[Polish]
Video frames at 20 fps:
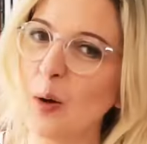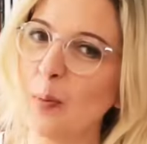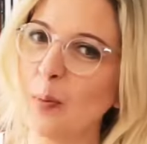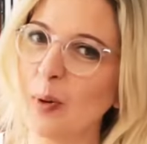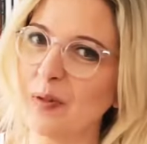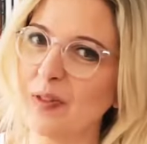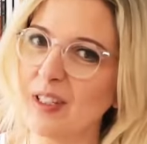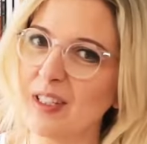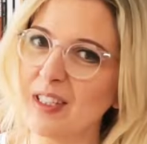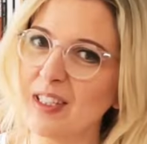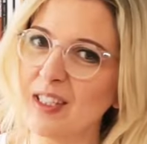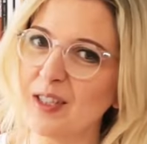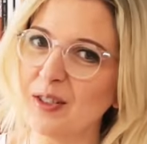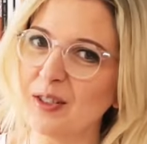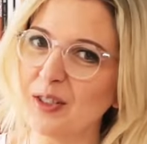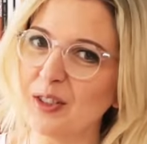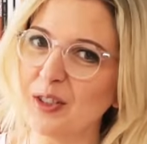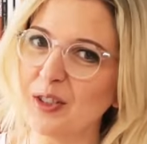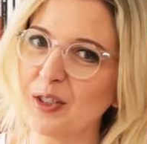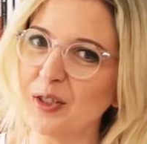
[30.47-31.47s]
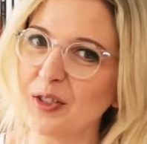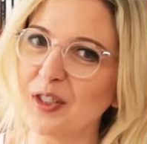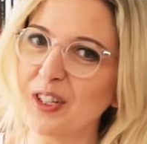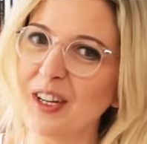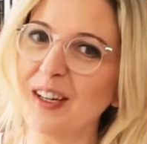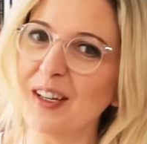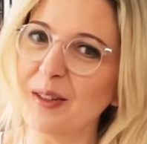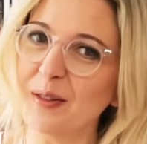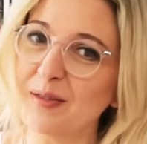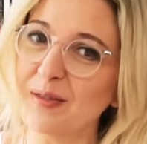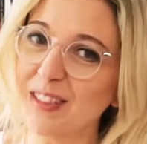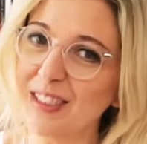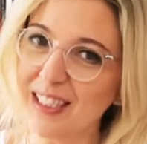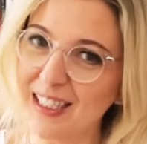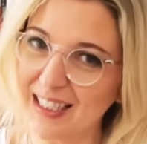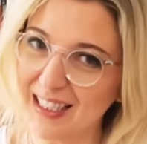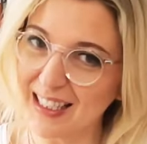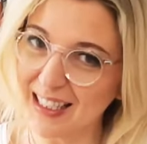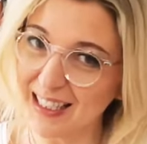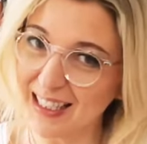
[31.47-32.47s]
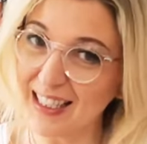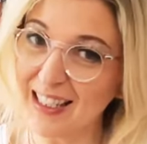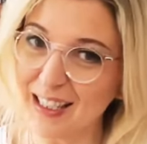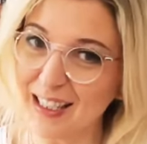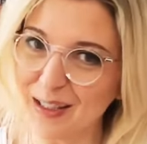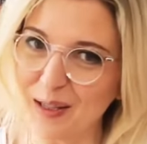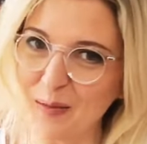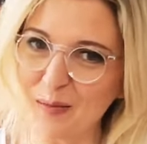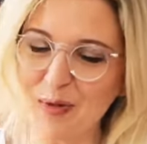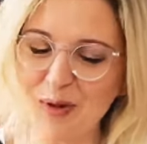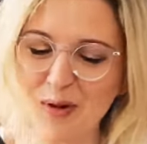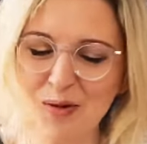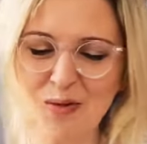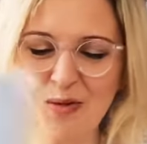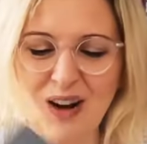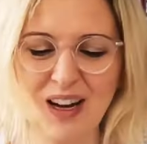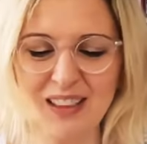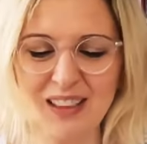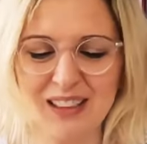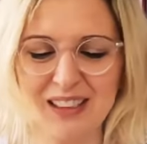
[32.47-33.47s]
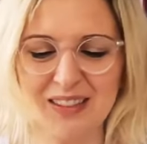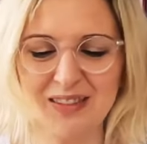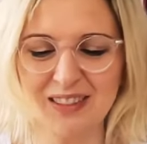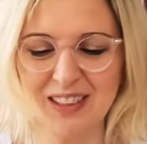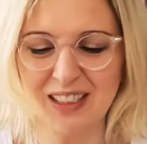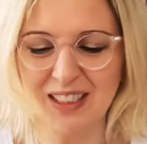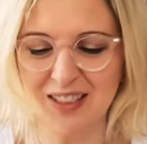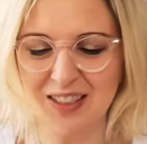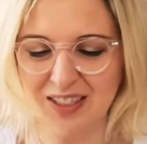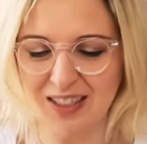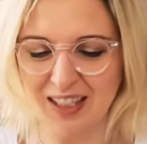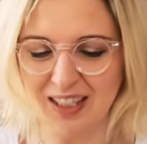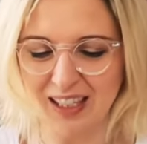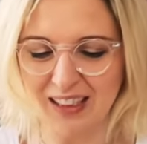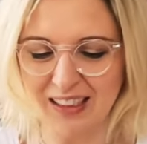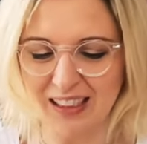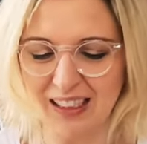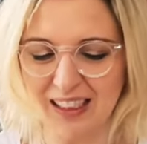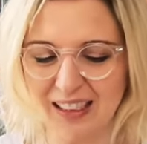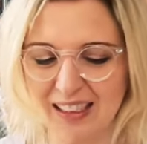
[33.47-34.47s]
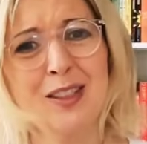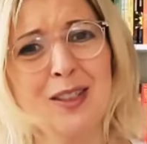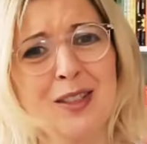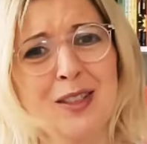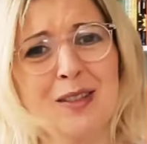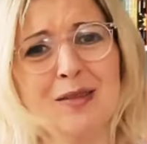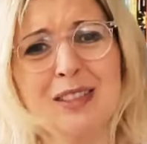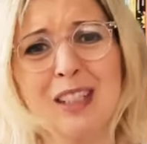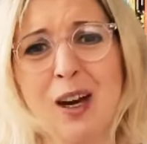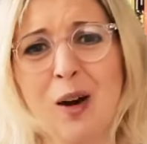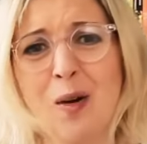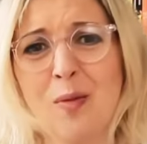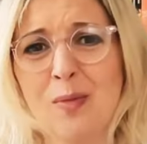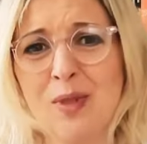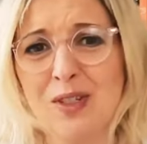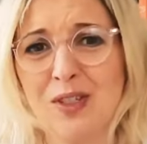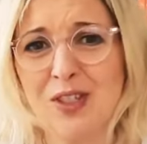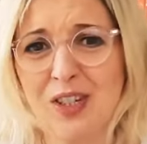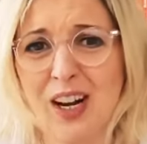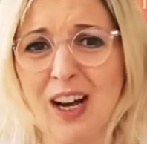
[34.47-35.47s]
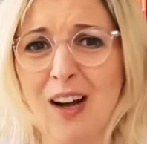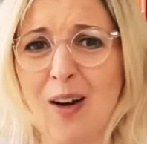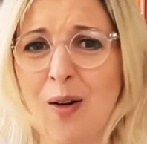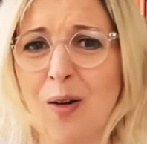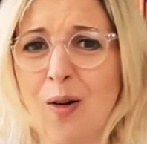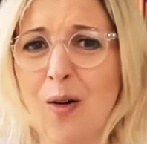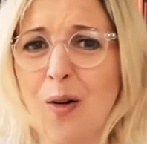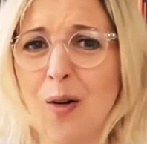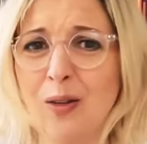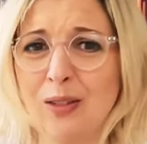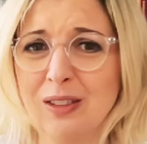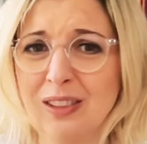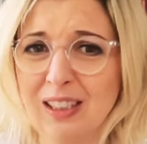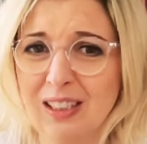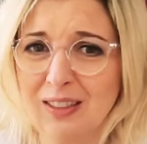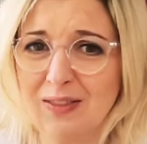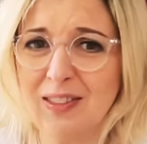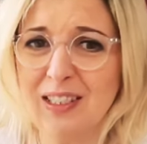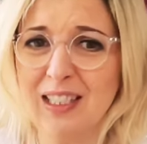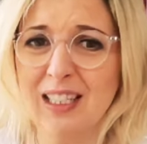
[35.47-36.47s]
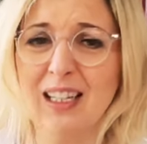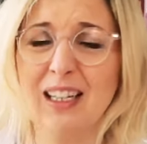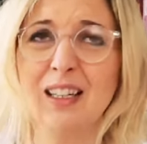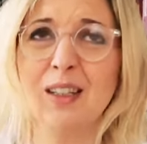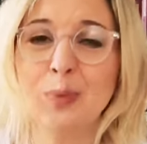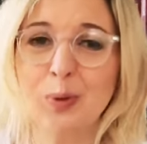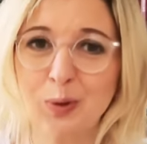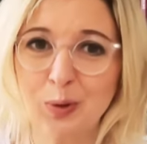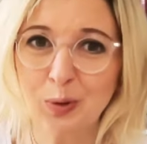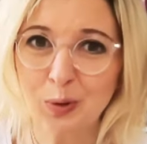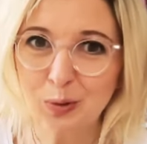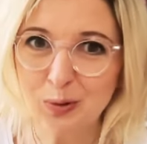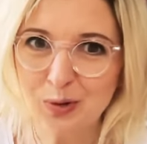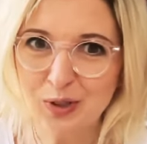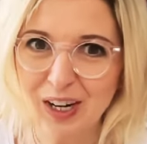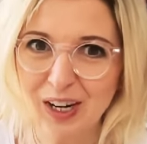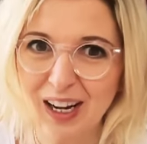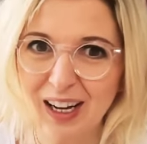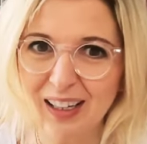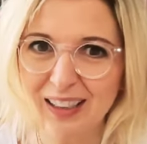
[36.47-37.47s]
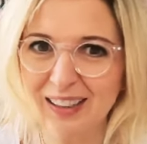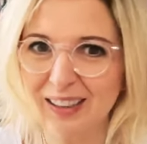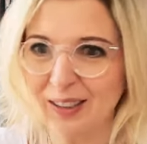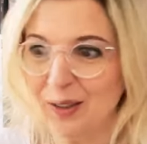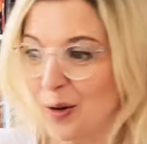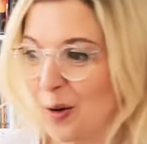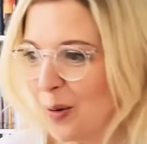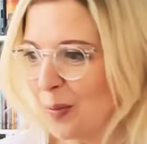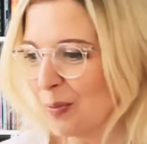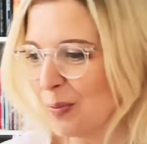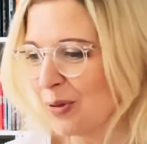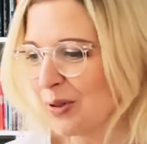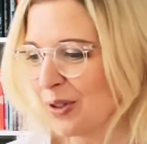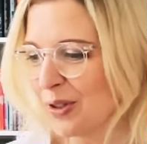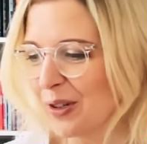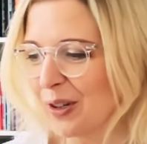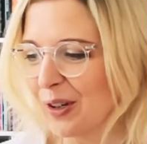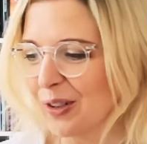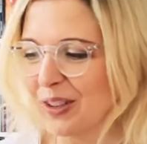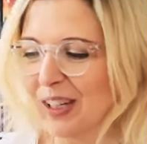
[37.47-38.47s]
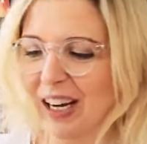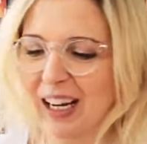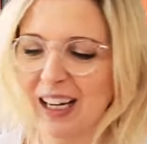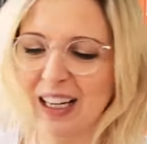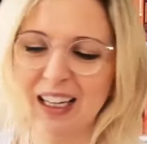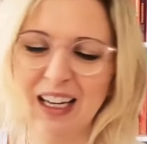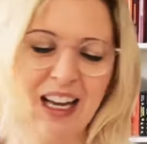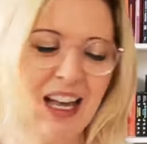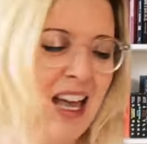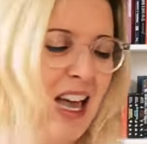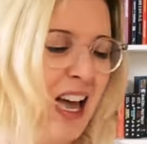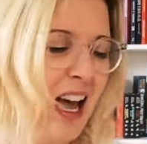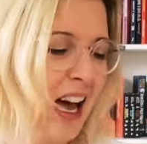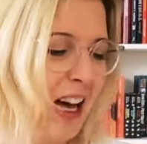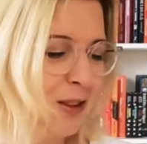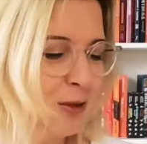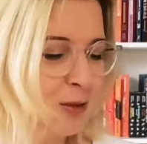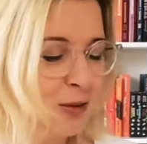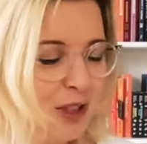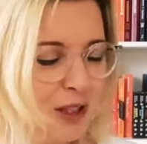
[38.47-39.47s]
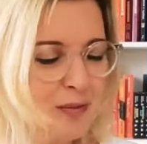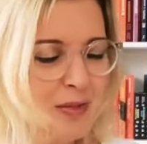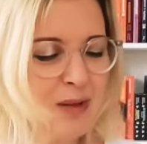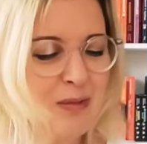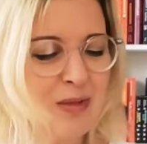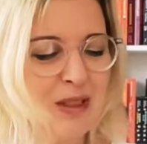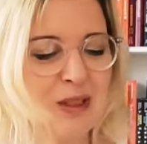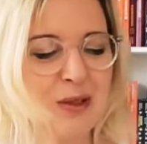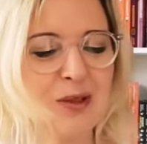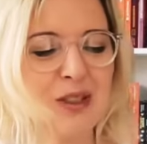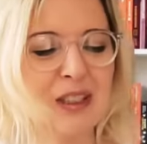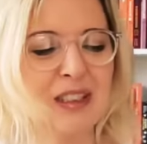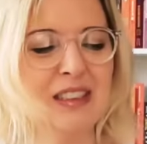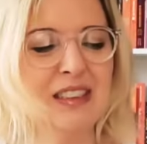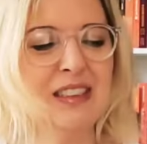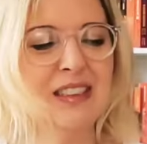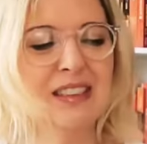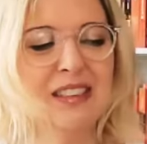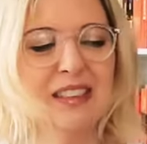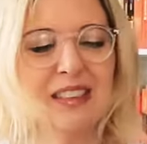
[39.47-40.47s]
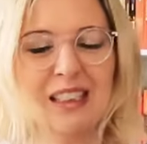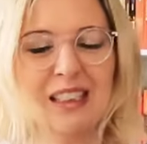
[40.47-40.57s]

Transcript: Opowieści o tych książkach również znajdziecie na blogu Aktywne Czytanie. To są te o myszach, o odkrywcach, podróżach, o przygodach, a tutaj mamy trochę inny